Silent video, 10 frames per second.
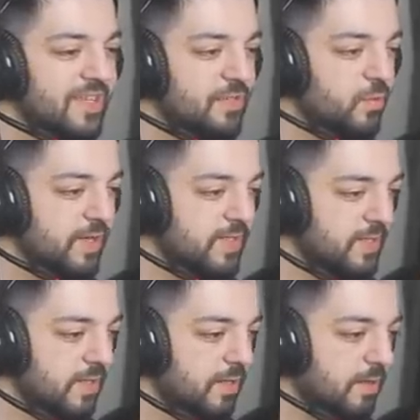Bildiğiniz duvar
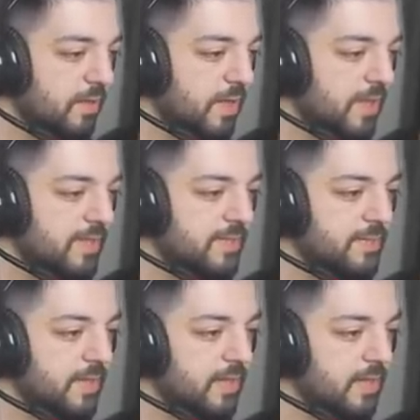çalı... Hadi
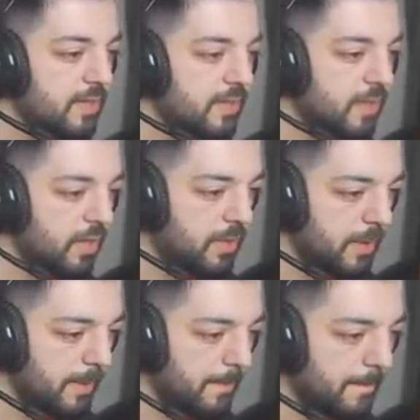be. Ah.